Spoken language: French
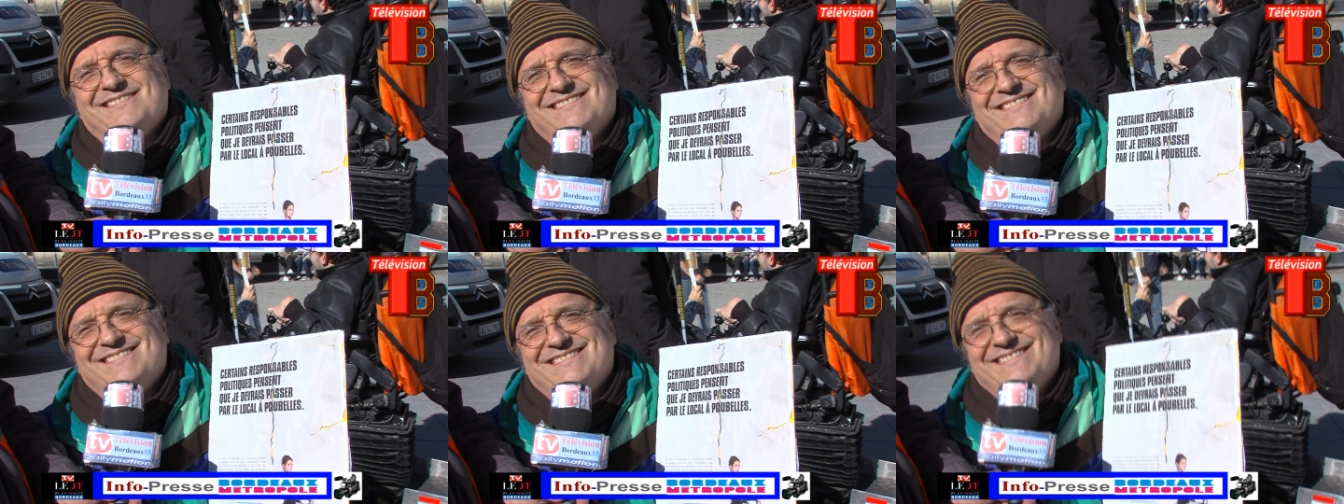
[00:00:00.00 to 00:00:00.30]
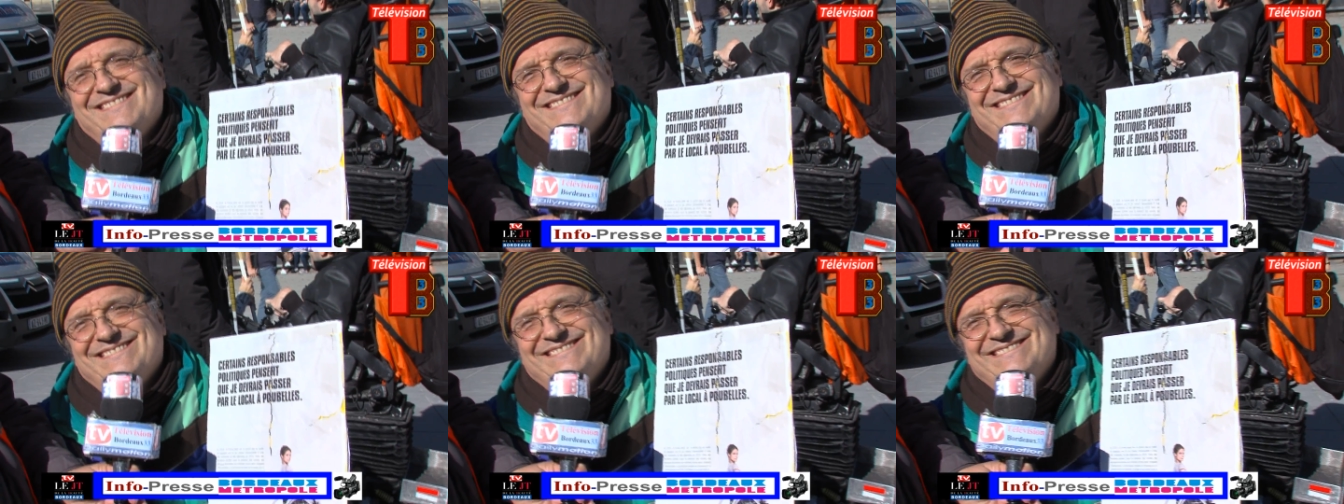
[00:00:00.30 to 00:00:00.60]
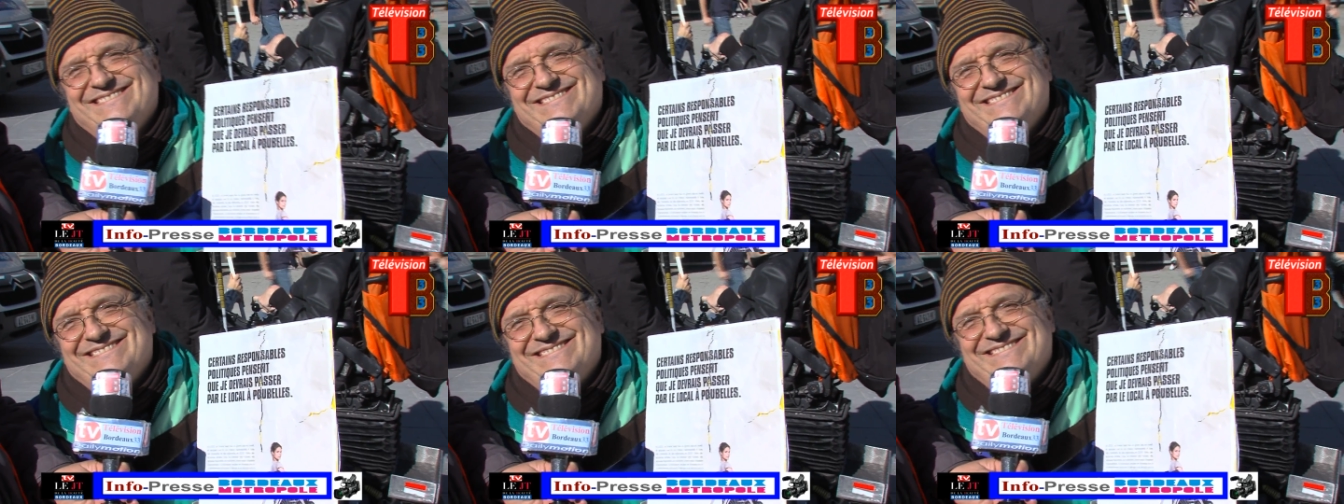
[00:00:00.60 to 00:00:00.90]
D'accord.
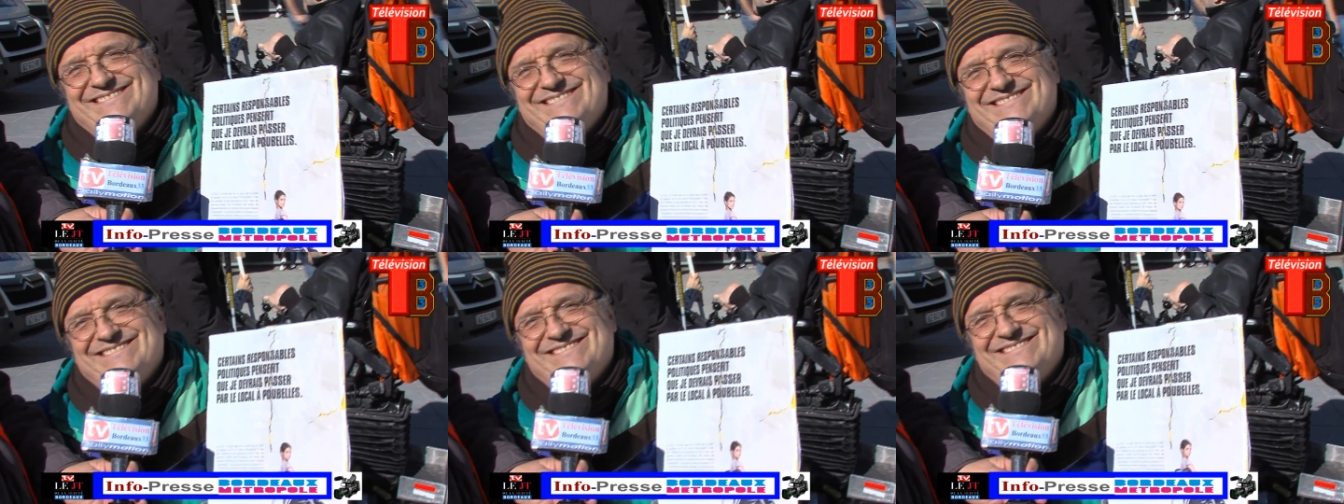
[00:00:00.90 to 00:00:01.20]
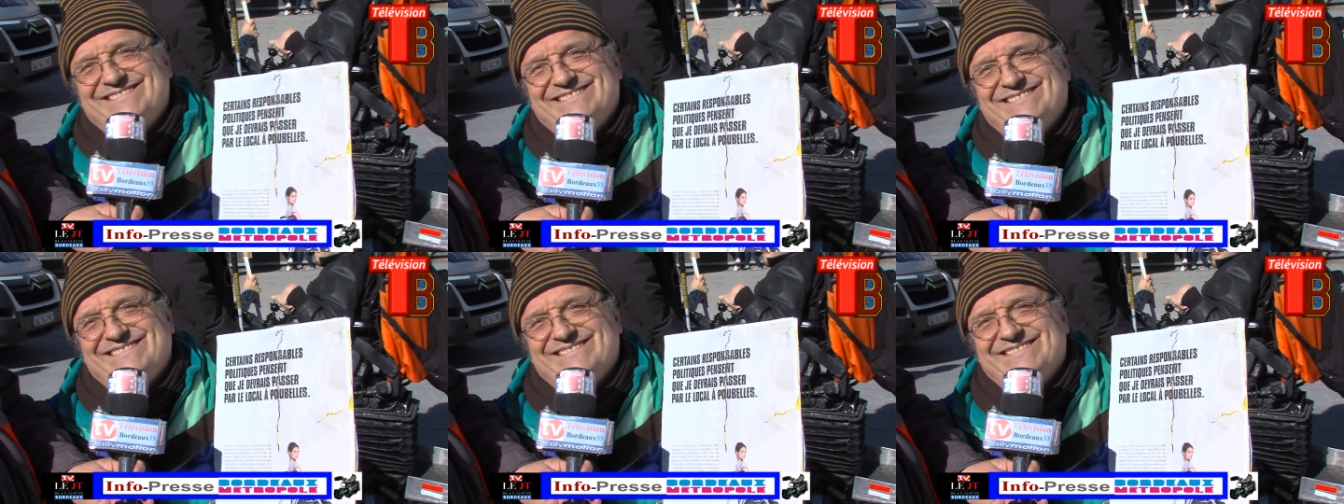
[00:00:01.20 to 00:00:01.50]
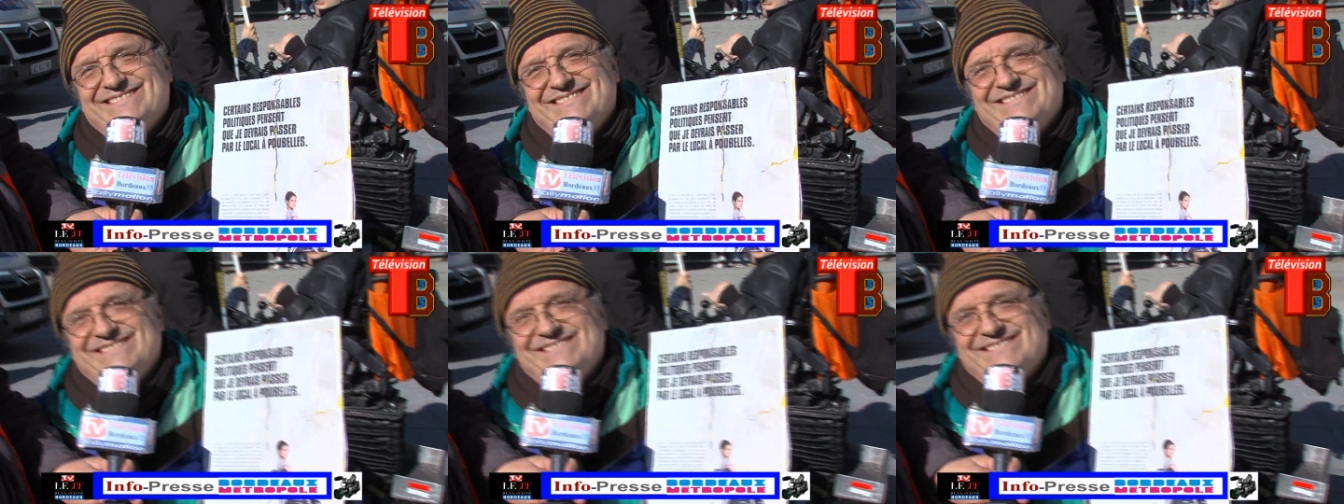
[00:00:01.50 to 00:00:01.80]
Et TBC a mis
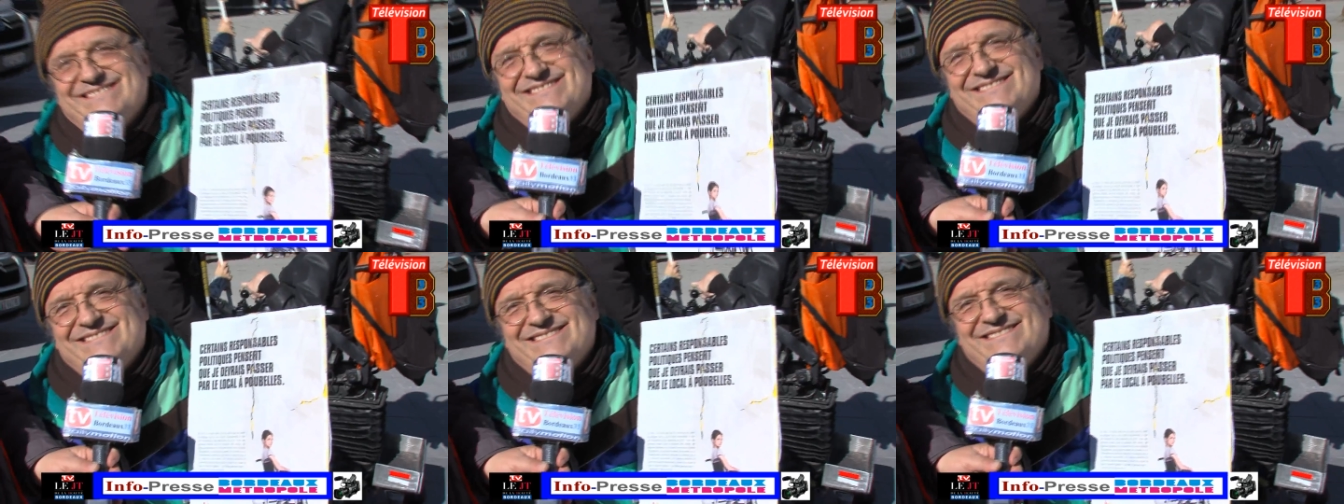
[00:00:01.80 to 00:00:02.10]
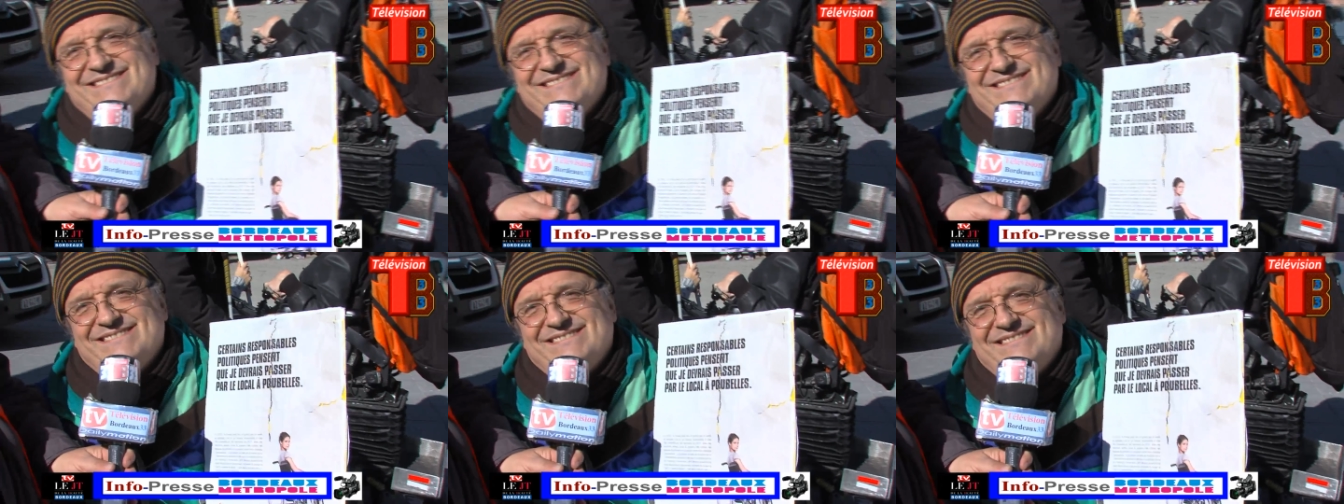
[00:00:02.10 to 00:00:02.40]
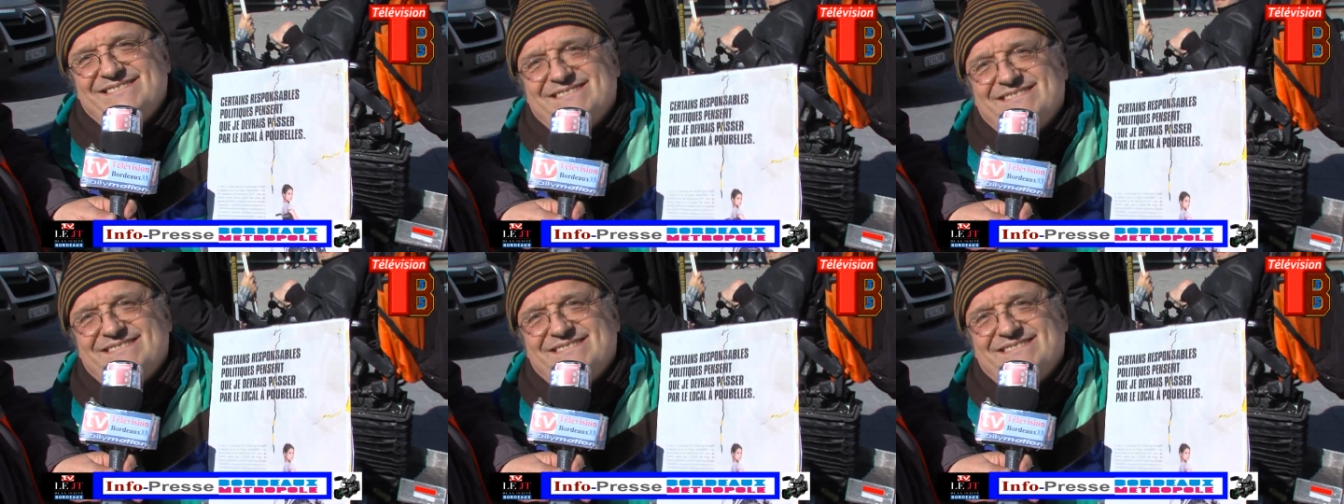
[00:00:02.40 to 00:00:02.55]
des bus à disposition